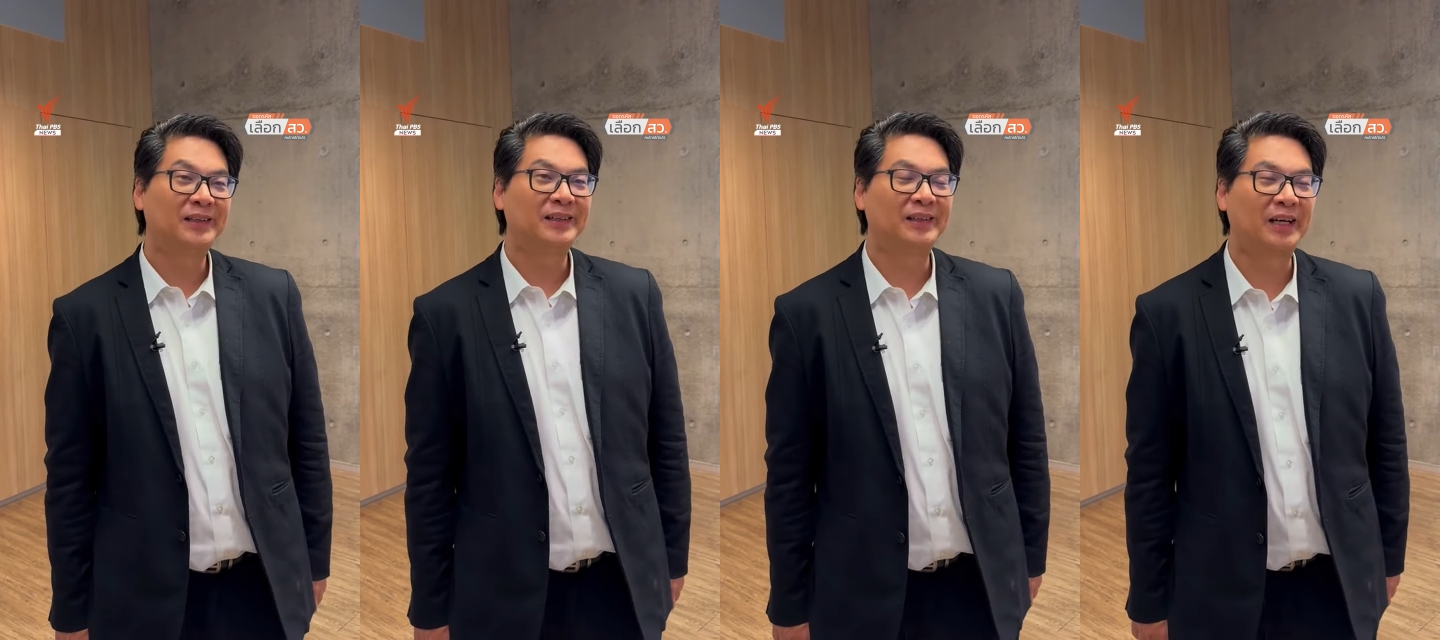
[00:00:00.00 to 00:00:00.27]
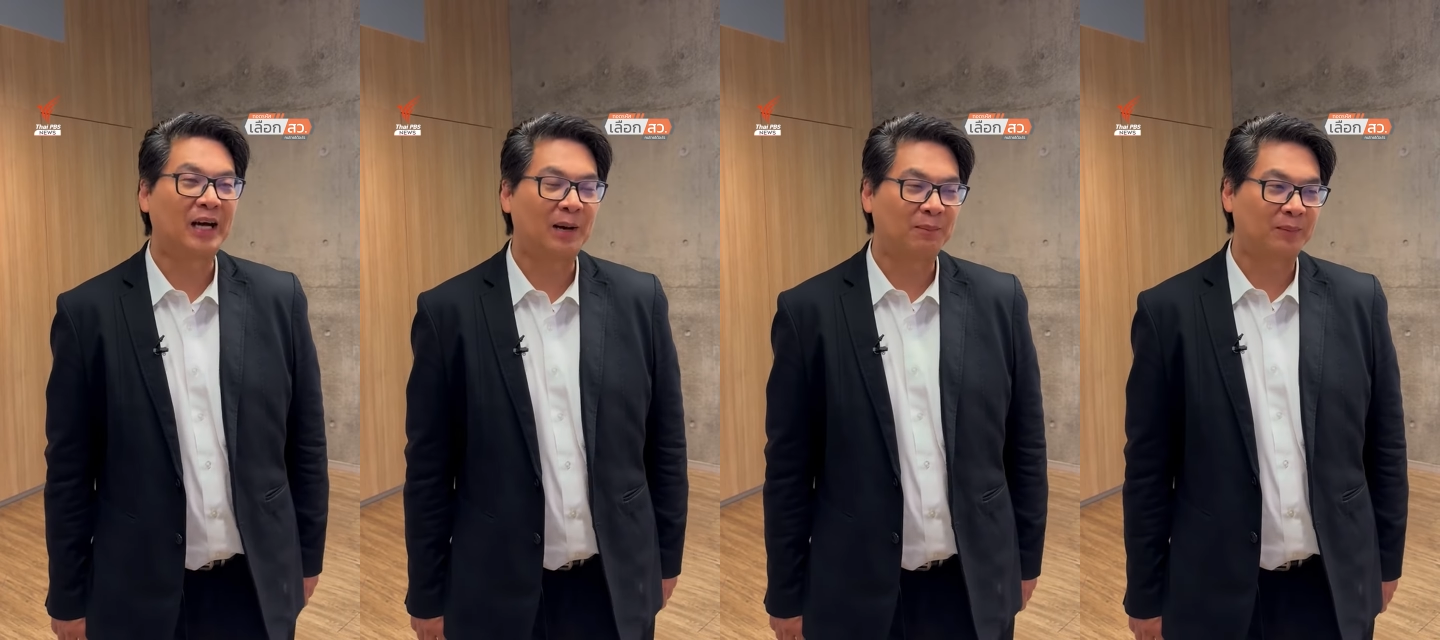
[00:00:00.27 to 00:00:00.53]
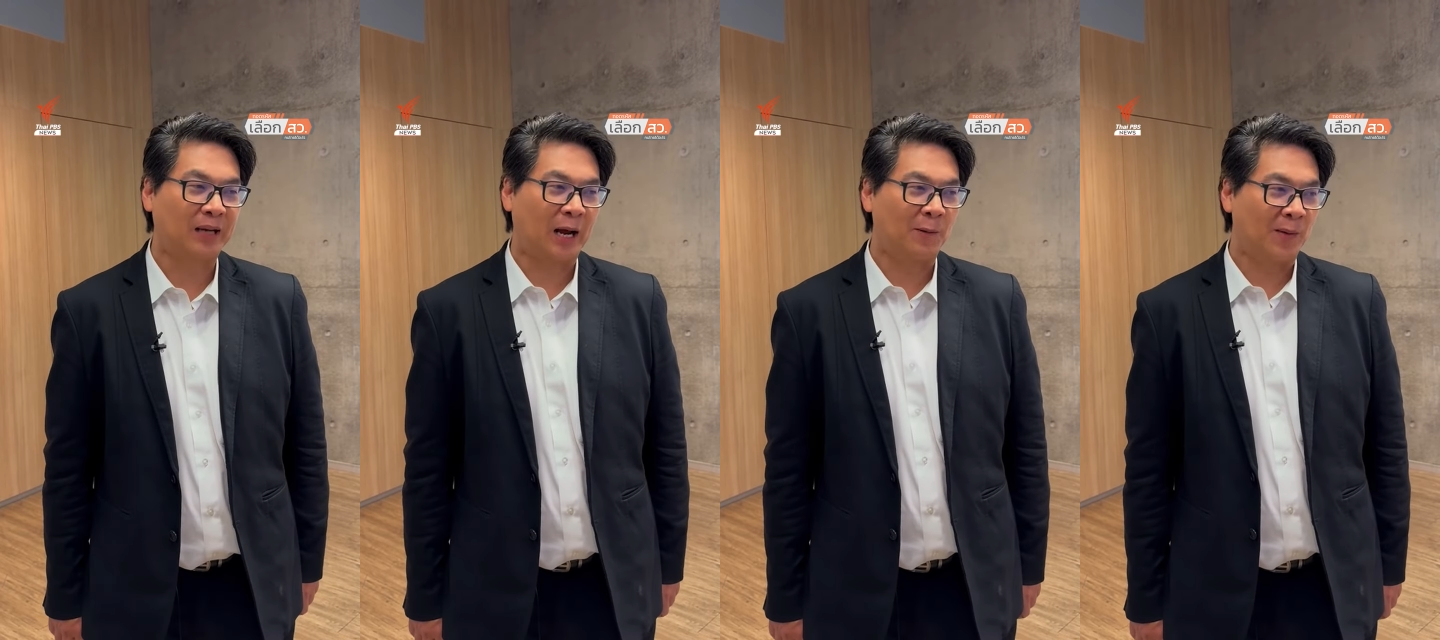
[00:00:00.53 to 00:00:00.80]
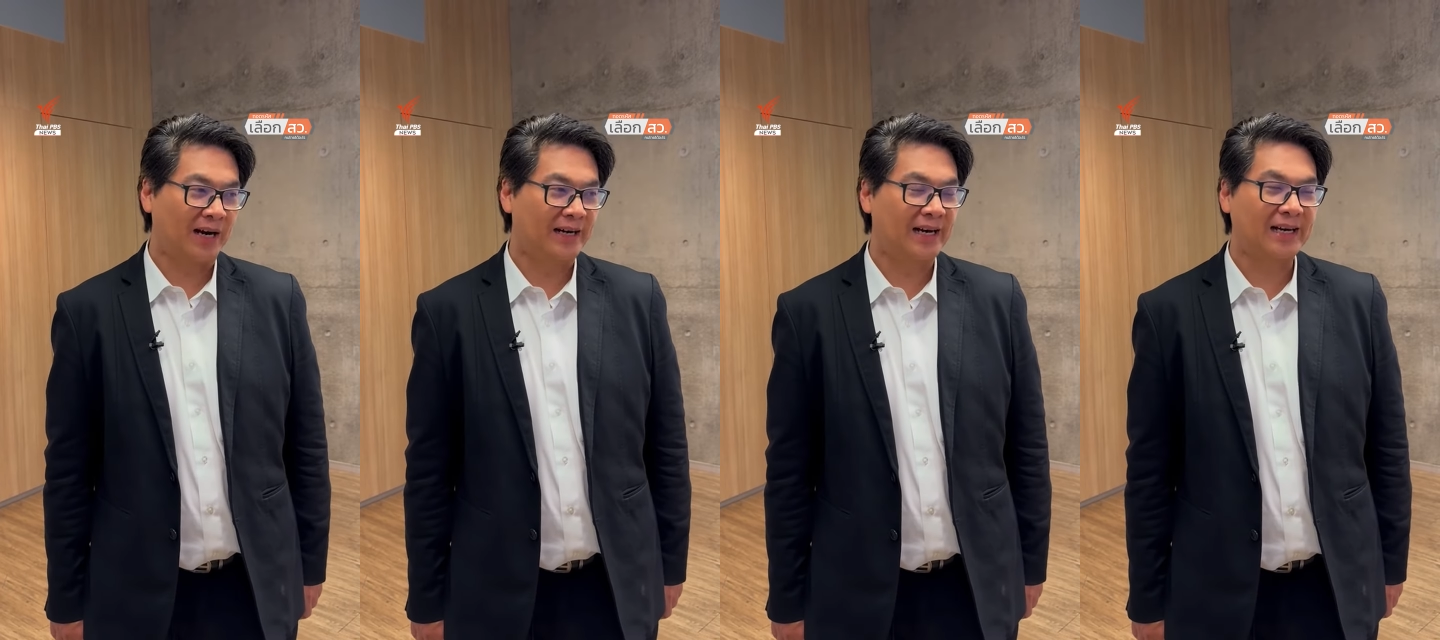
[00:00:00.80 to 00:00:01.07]
นะครับถาม
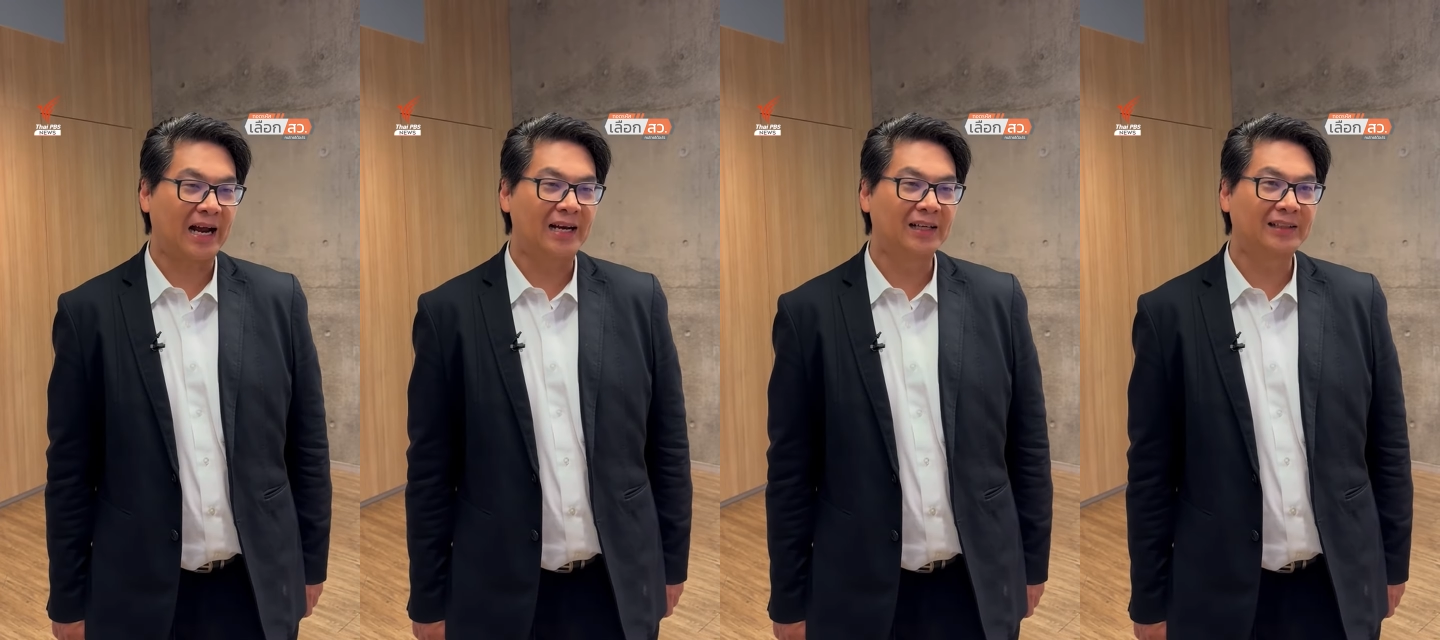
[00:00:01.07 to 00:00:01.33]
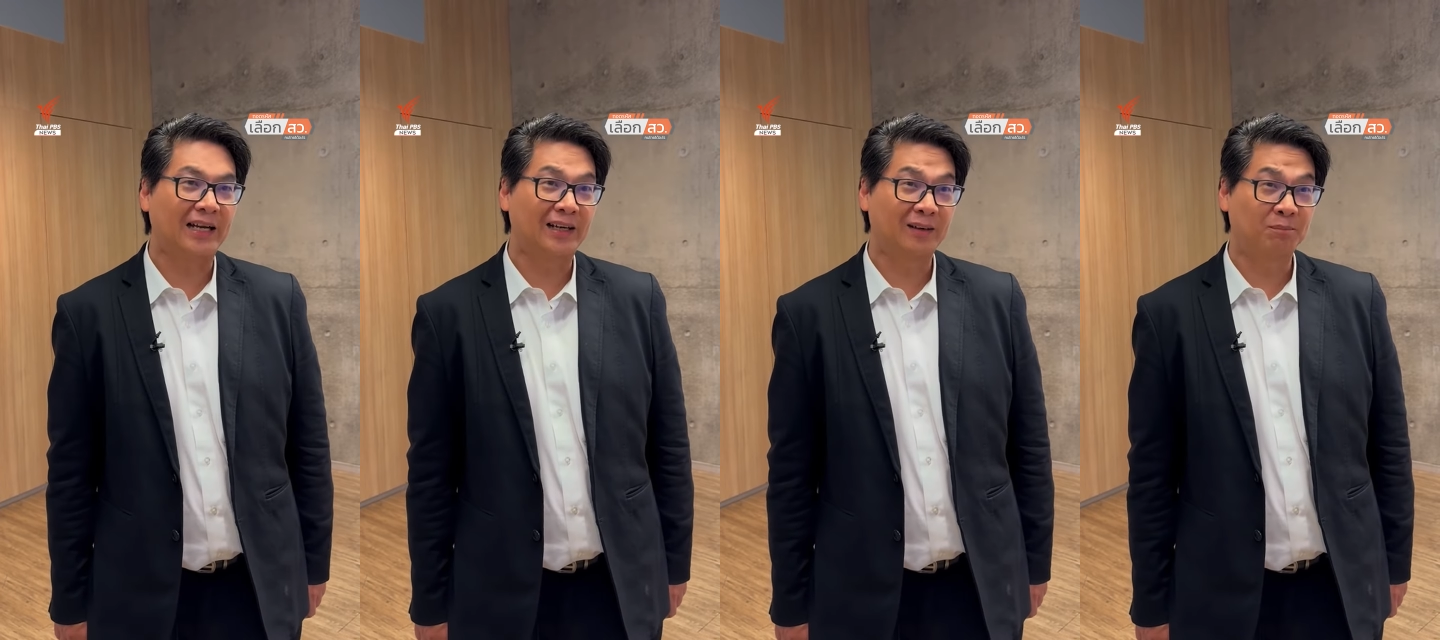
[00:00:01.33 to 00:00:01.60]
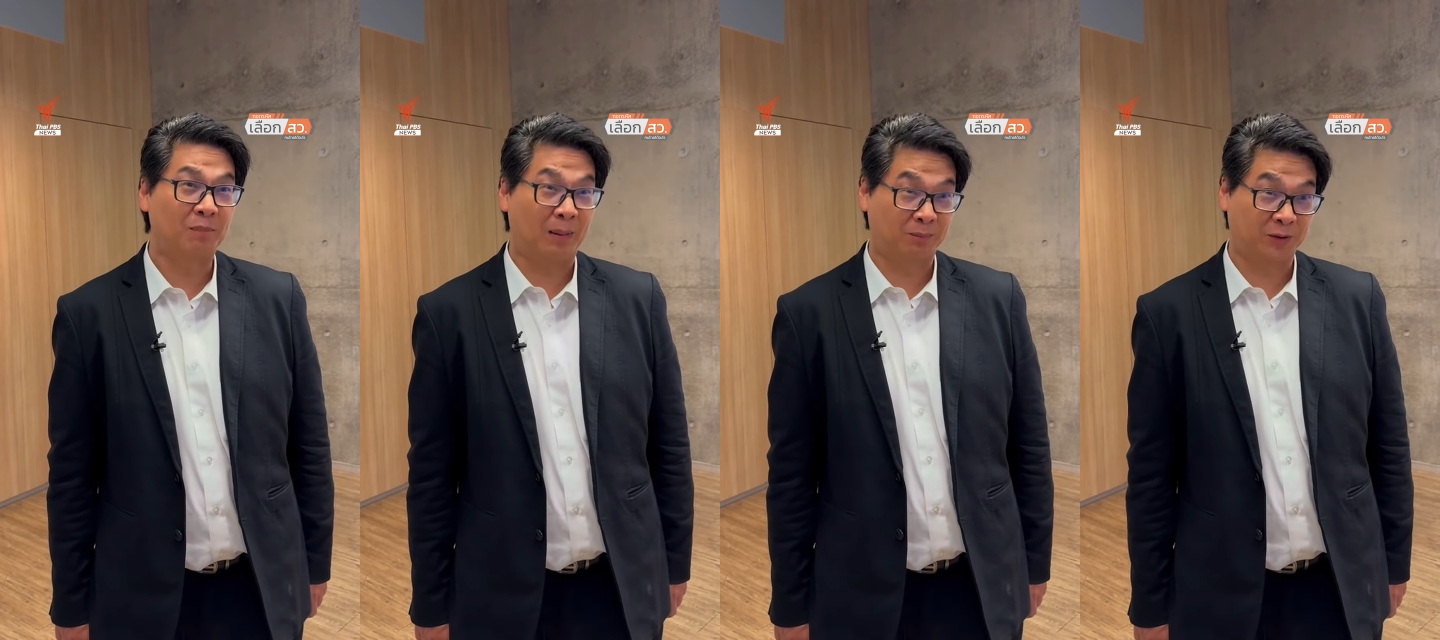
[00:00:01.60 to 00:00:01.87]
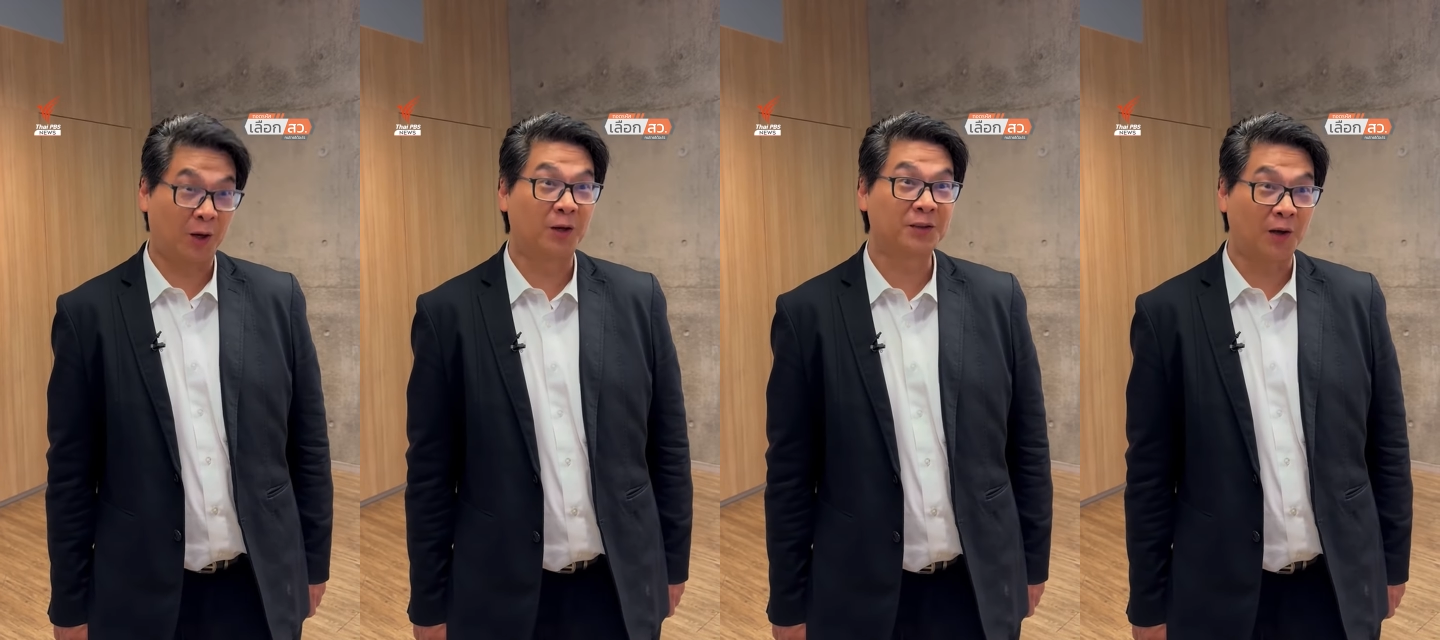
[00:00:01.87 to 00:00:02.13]
ว่าในการเลือกตั้งแบบ
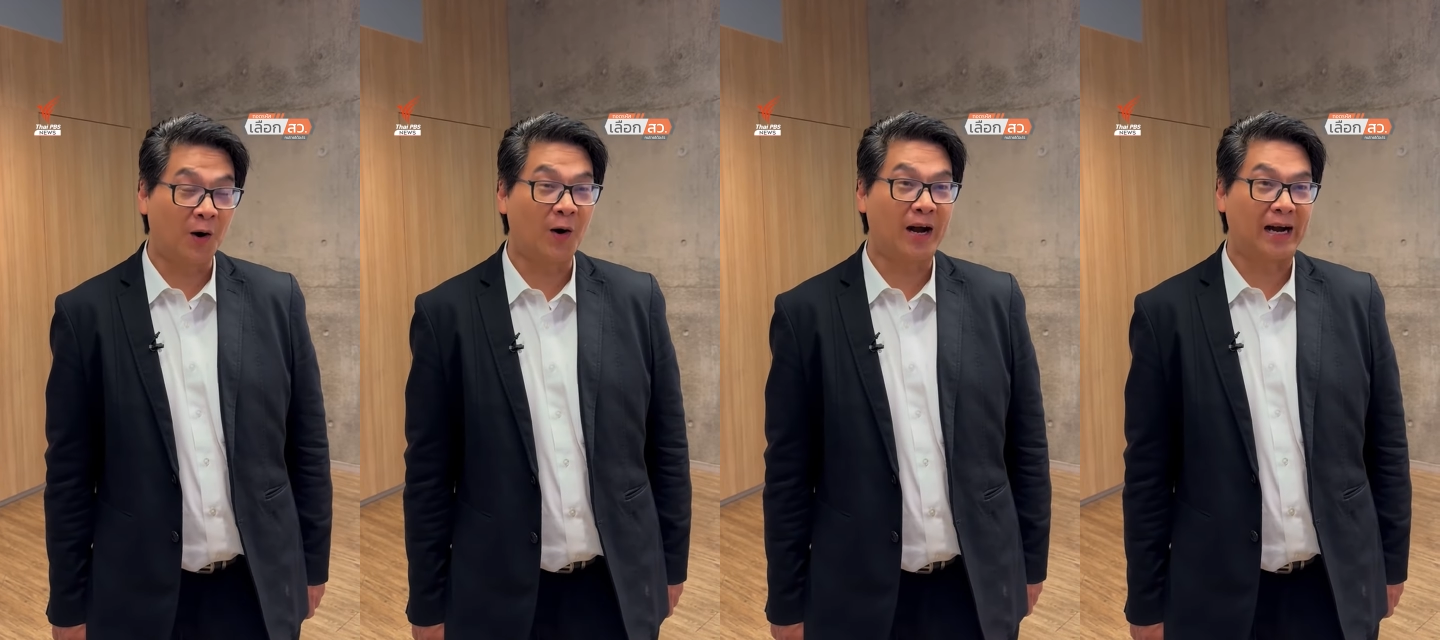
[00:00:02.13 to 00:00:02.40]
สส